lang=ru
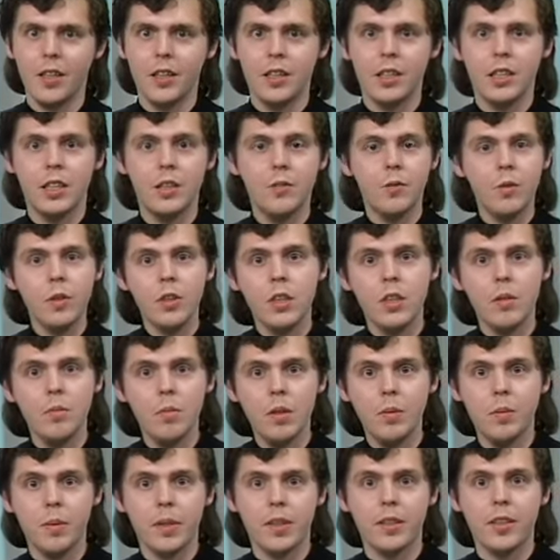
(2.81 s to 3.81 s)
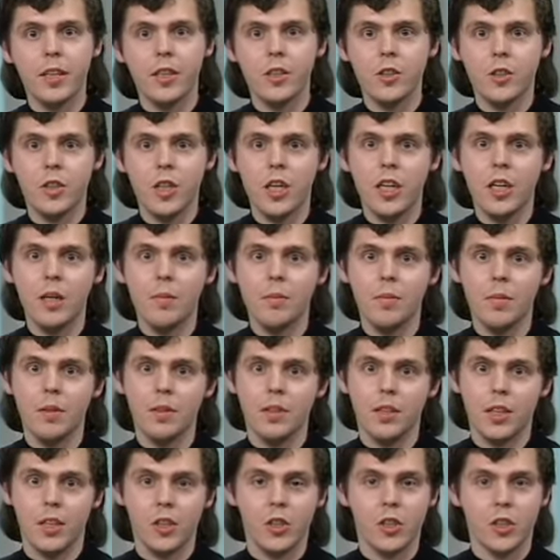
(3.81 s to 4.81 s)
Сегодня мы продолжаем
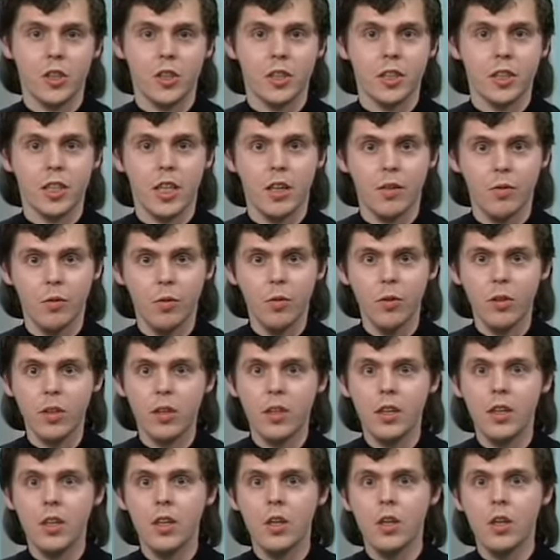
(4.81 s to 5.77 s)
наш разговор